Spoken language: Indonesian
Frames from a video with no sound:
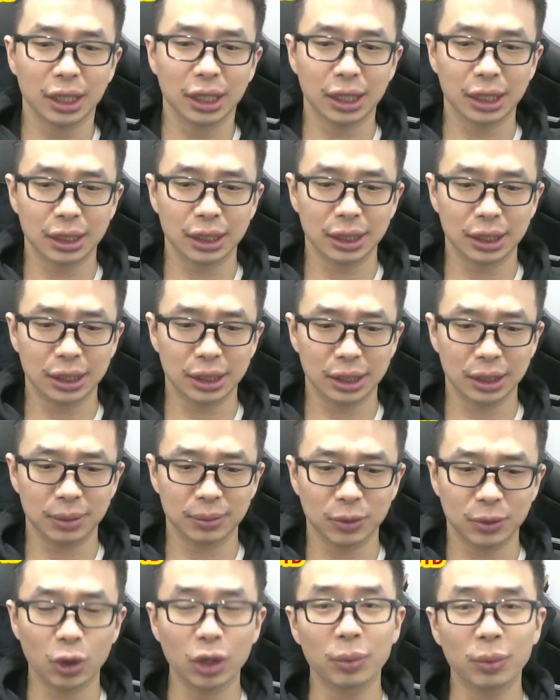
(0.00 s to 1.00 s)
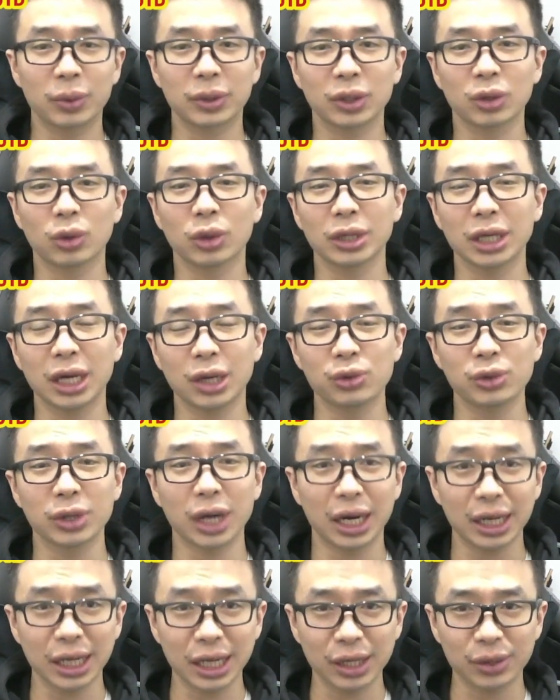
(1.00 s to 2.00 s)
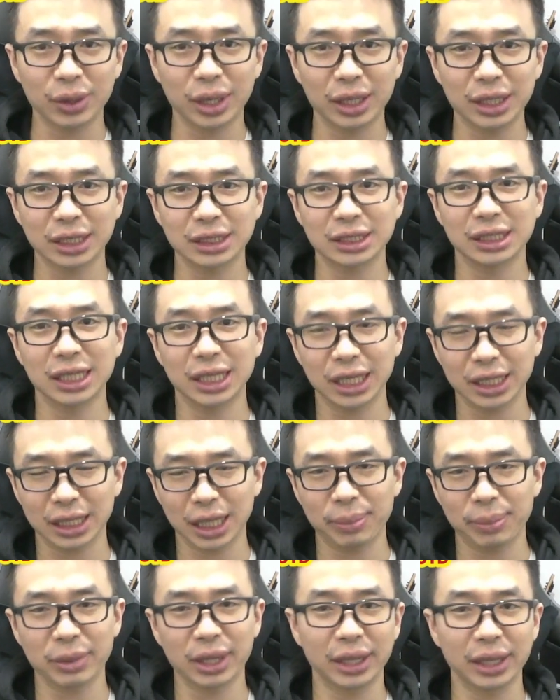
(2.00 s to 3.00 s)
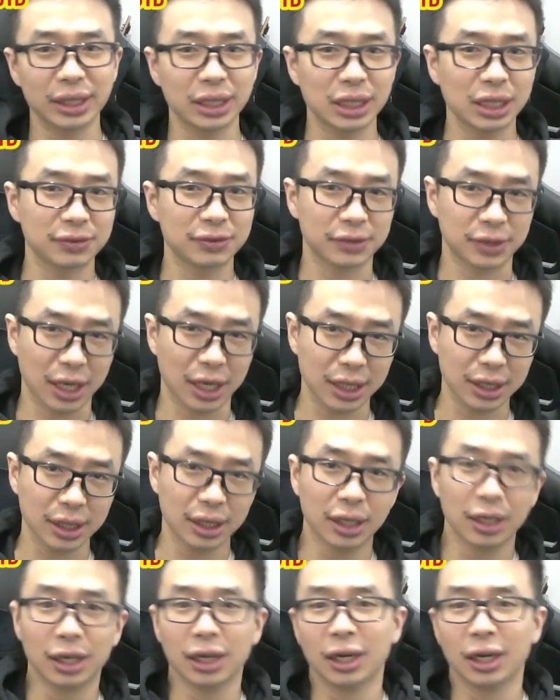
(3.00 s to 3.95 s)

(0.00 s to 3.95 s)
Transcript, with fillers: um, gol golnya Hungari itu ada sedikit ambil andilnya Ferran